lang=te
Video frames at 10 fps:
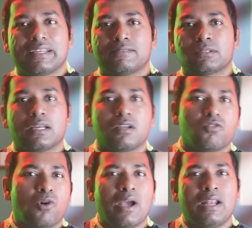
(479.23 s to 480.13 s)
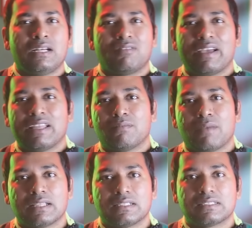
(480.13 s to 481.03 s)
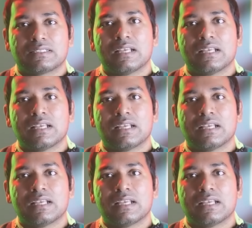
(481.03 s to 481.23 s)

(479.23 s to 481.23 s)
నైఫ్స్ కానీ ఫాయిల్ ట్వైన్ మ్యాచెస్